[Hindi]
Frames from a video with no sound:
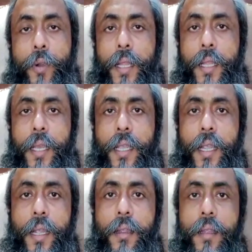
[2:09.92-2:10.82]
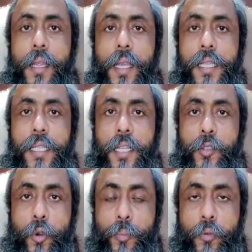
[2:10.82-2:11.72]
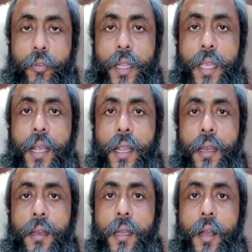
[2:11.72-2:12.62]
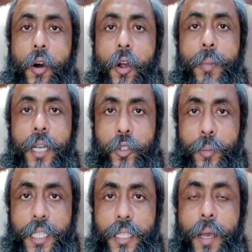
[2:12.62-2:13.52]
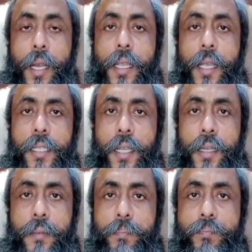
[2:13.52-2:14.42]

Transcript: फायदे देखे गए इसलिए इसको अप्रूवल दिया गया और मरीजों में इस्तेमाल किया जाएगा